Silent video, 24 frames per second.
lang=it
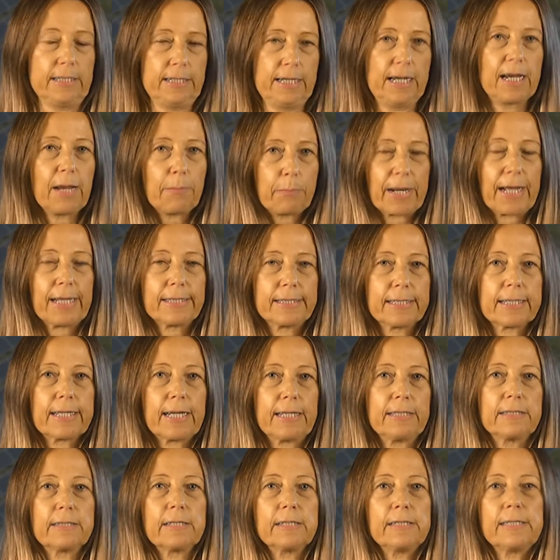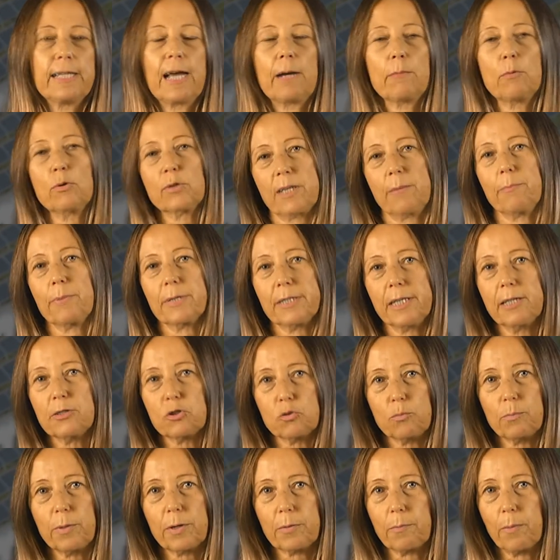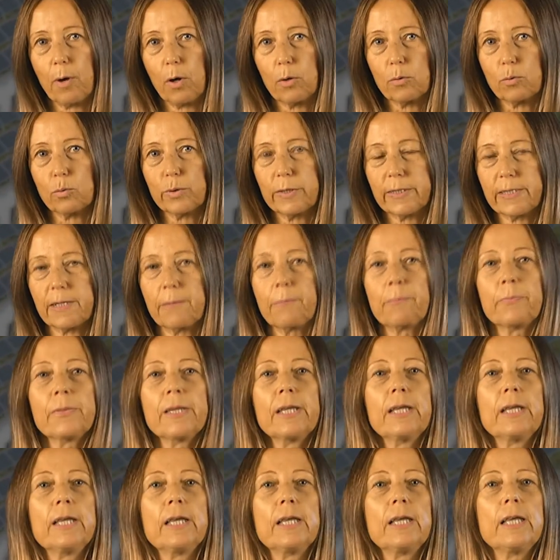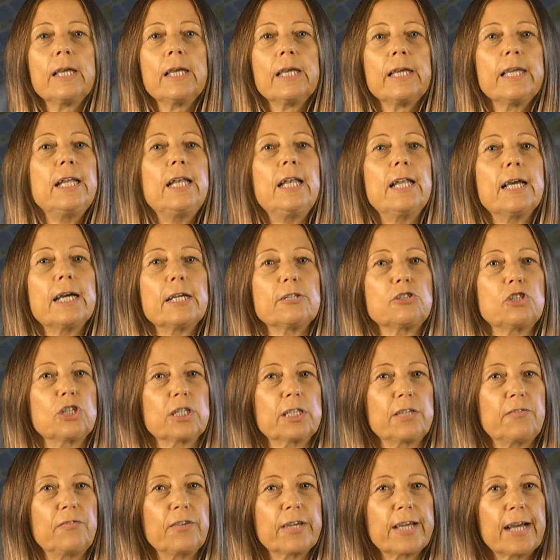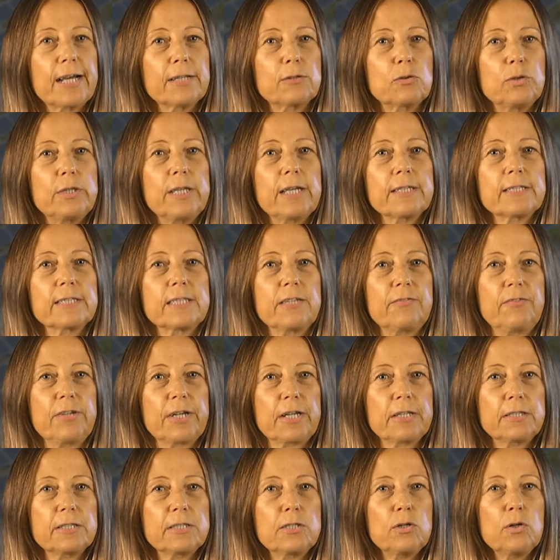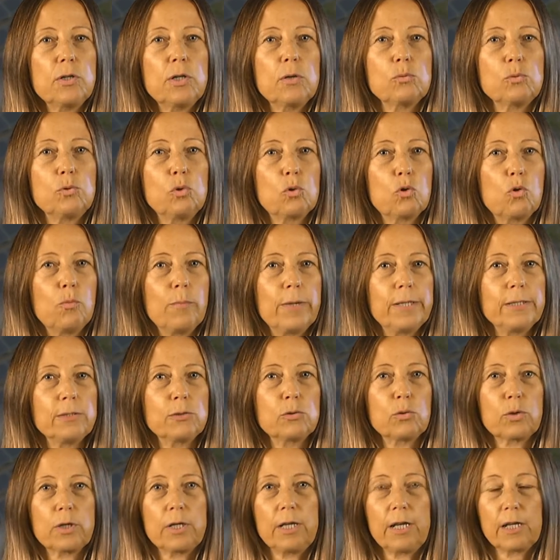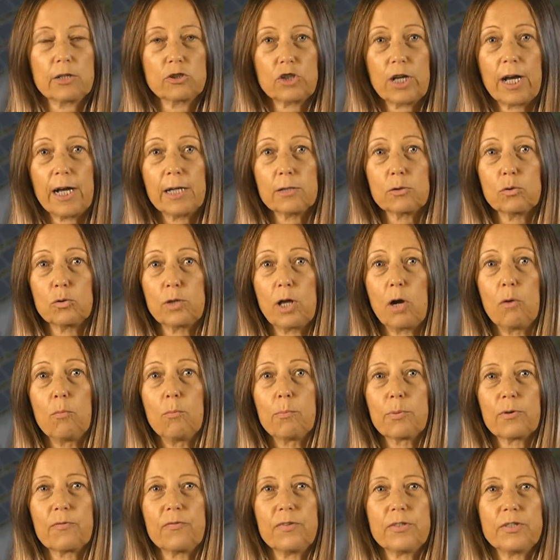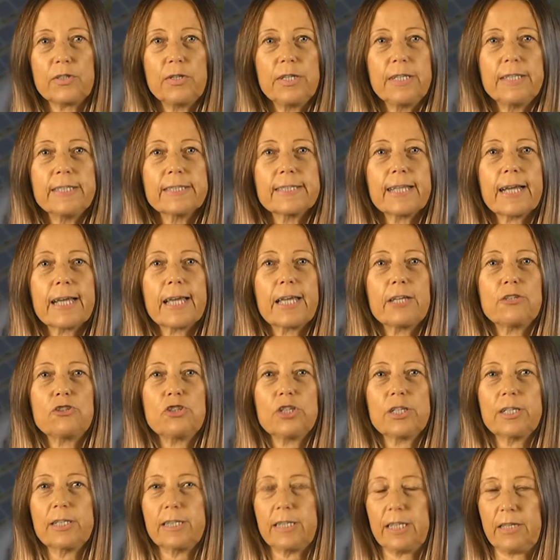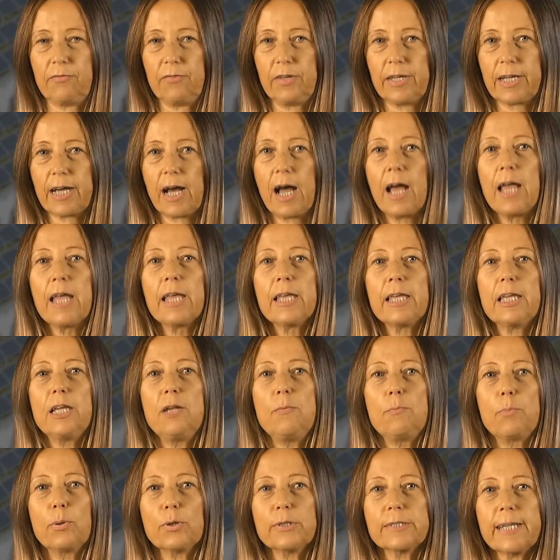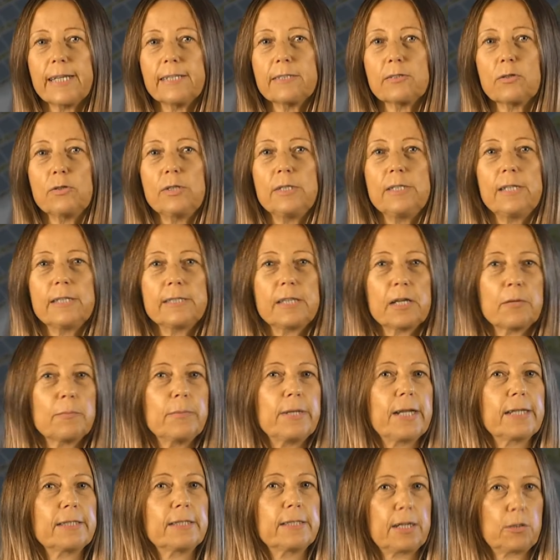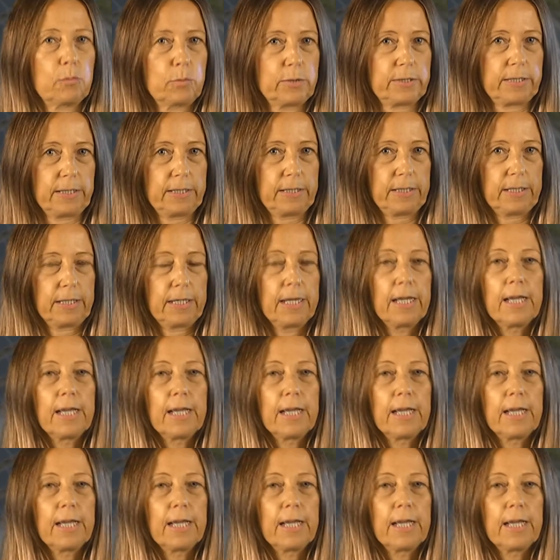Nella pratica intendiamo sempre del super bonus. Il certificato di asseverazione è un documento rilasciato da un professionista che certifica il possesso di determinati requisiti.